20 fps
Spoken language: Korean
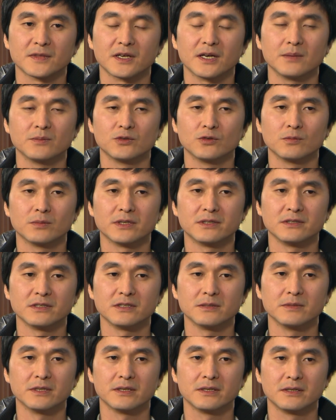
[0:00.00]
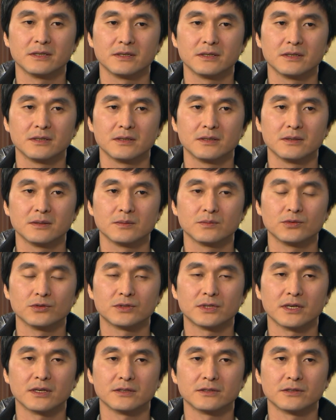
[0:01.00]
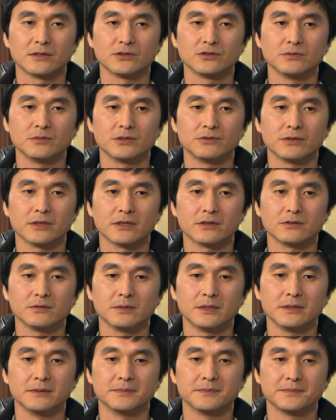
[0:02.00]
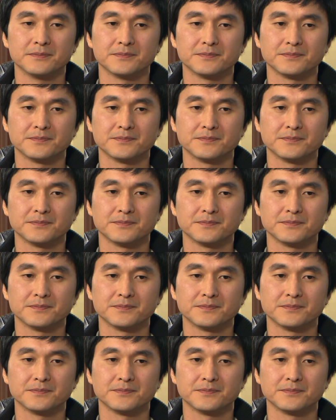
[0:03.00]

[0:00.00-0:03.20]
감동받은 김에 부탁을 들어주면 되겠구만.